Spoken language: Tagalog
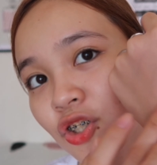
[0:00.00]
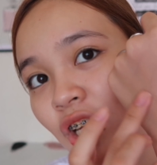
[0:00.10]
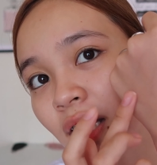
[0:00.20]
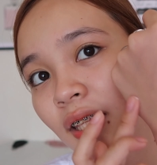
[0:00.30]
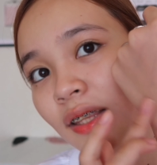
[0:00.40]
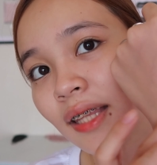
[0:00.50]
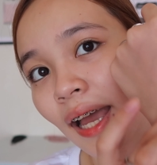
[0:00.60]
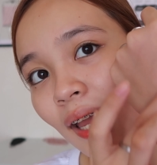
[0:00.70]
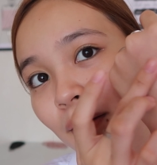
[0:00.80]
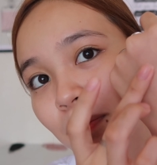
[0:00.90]
jelly
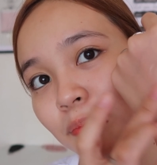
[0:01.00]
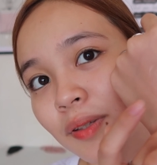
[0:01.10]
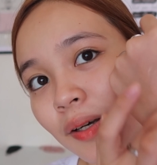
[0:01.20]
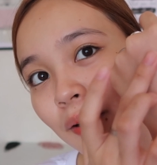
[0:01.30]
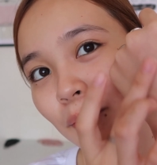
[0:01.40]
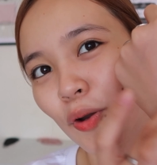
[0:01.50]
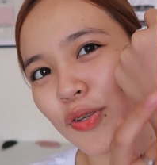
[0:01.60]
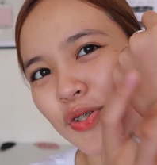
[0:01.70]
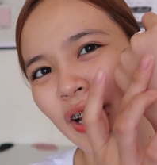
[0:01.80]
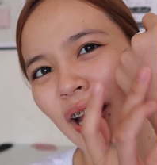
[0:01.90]
type na
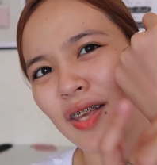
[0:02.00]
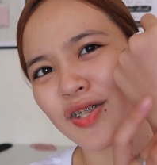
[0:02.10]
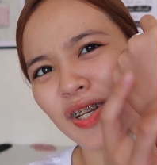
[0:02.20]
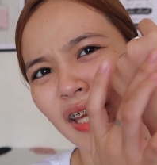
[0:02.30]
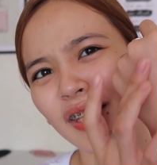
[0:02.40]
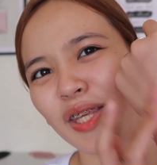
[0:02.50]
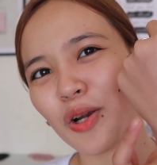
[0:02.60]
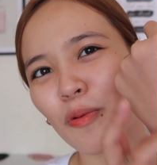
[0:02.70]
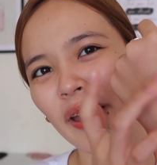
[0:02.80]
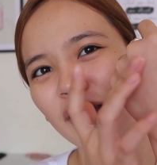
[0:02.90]
moisturizer na hindi
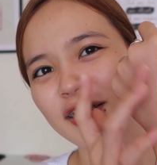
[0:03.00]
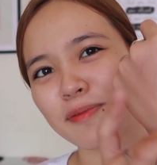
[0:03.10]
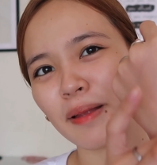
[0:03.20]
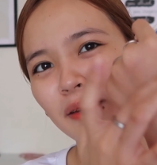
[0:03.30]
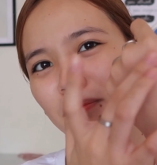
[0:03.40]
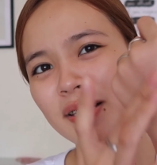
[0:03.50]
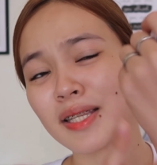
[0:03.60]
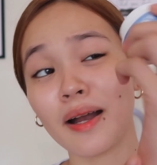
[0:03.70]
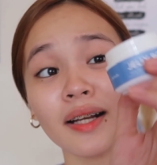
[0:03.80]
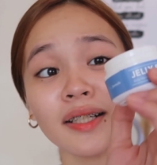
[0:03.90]
ko ma-explain.
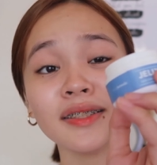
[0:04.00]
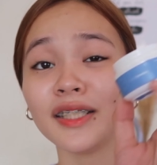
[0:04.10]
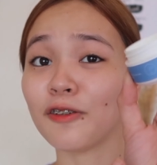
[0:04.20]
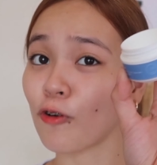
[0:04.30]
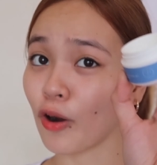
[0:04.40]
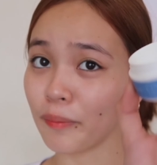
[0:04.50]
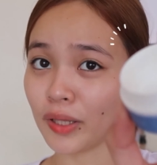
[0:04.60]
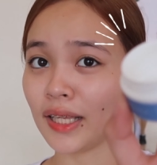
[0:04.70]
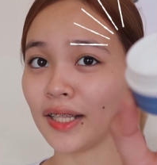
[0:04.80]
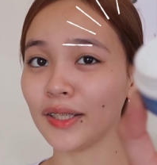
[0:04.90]
Basta ang ganda ng
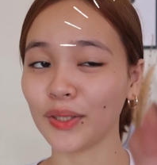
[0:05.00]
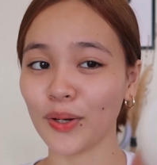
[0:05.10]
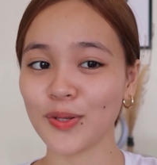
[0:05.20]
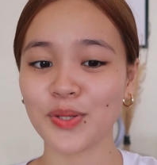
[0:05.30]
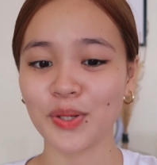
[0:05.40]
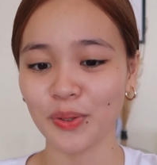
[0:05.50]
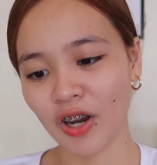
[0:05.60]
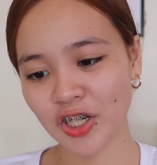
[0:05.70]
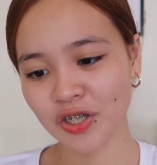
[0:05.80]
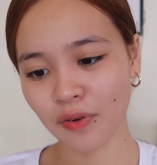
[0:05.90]
formula na to. So,
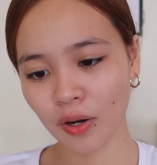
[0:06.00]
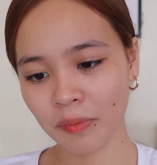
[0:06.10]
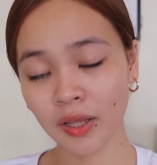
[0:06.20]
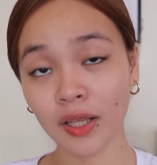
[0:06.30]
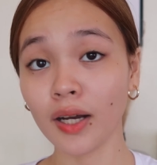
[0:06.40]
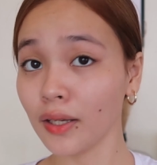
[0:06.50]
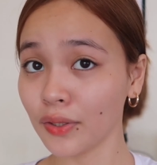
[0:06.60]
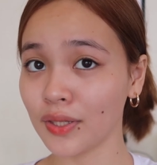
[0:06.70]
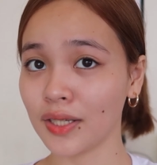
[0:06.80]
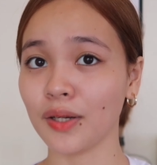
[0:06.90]
fresh formula,
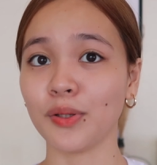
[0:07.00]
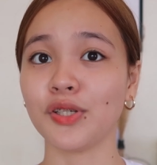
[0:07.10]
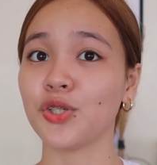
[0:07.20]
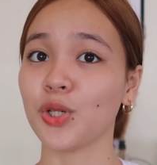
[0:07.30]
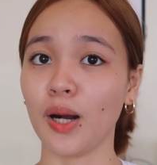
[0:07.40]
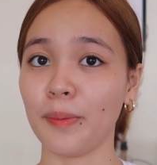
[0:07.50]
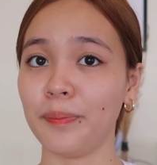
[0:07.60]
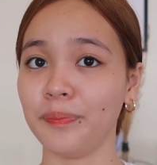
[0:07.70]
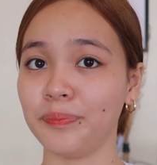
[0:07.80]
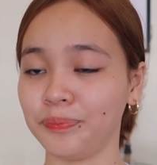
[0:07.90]
you did a good
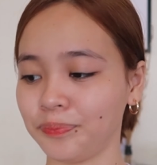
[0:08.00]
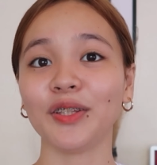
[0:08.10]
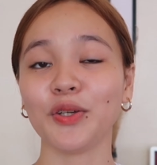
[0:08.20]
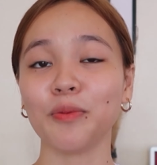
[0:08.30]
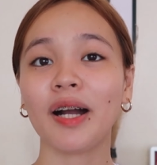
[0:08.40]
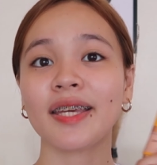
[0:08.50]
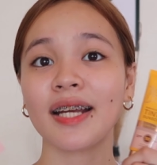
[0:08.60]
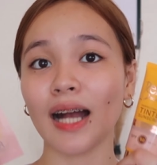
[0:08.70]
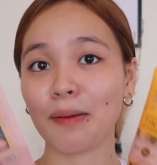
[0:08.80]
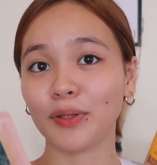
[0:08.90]
job. Ito yung mga
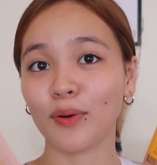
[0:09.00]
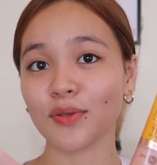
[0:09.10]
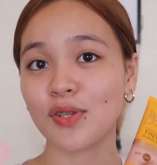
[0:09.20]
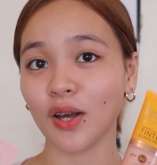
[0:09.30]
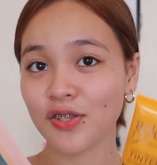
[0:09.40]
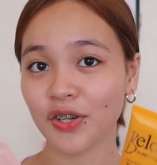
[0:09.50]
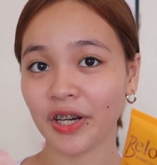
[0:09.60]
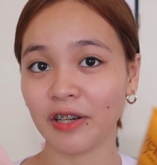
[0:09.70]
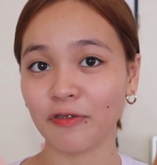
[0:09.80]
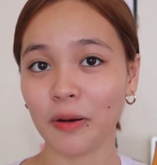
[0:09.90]
ginagamit kong
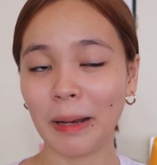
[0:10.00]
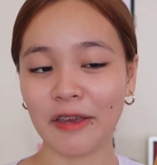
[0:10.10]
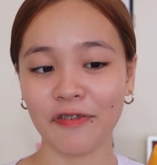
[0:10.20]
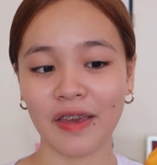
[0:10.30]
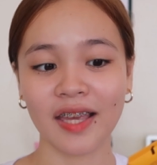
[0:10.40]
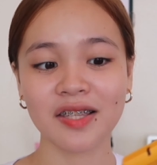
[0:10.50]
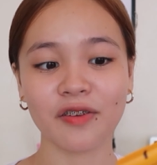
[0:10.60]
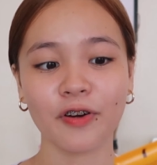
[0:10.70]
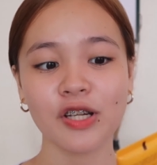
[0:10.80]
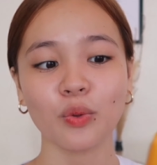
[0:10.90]
sunscreen for my face.
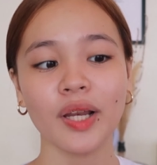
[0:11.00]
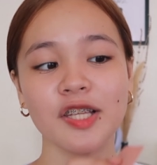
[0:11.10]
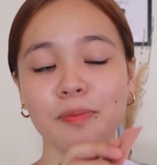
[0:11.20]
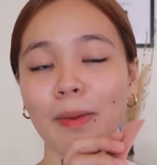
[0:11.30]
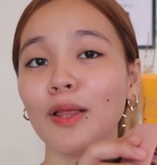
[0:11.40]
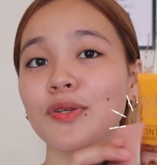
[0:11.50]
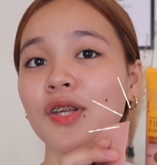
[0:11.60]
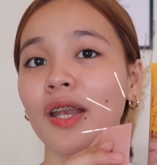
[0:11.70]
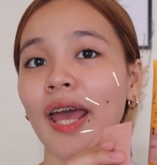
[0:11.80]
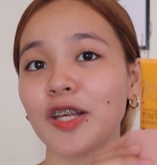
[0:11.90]
The first one is Bella
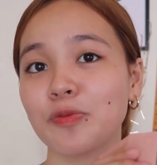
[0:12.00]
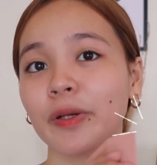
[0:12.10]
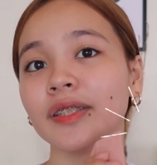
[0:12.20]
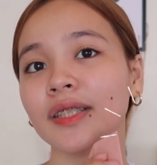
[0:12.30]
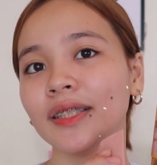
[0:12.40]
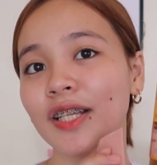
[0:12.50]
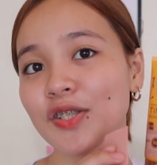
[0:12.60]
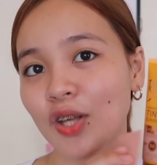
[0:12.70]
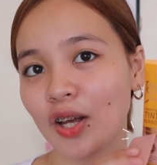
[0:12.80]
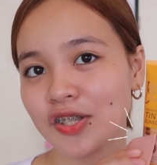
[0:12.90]
Sun Expert
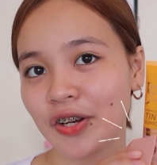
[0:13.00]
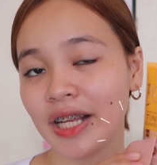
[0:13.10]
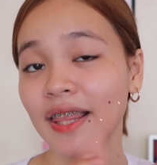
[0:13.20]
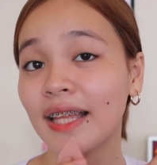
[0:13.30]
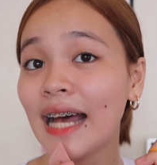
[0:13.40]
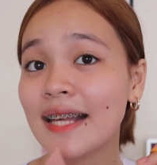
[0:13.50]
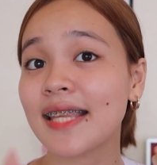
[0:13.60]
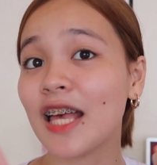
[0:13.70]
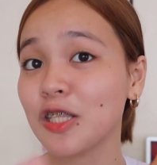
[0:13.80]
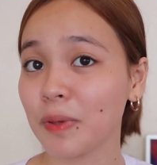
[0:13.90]
Tinted Sunscreen that has
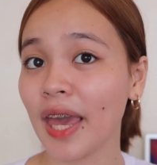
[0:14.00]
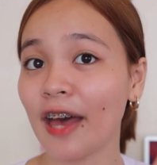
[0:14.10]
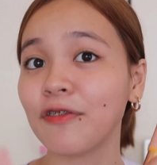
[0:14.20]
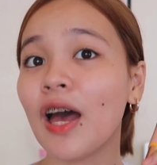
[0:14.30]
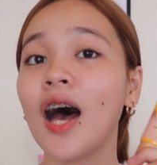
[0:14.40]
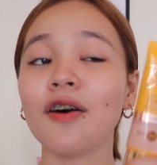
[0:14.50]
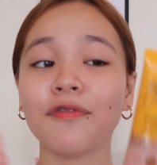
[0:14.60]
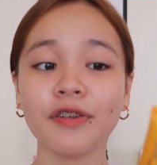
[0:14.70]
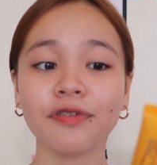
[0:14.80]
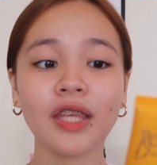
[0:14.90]
SPF
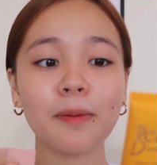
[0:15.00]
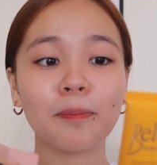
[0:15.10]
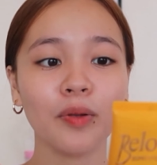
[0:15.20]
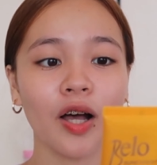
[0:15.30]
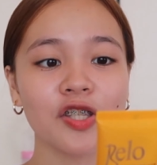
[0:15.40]
50++.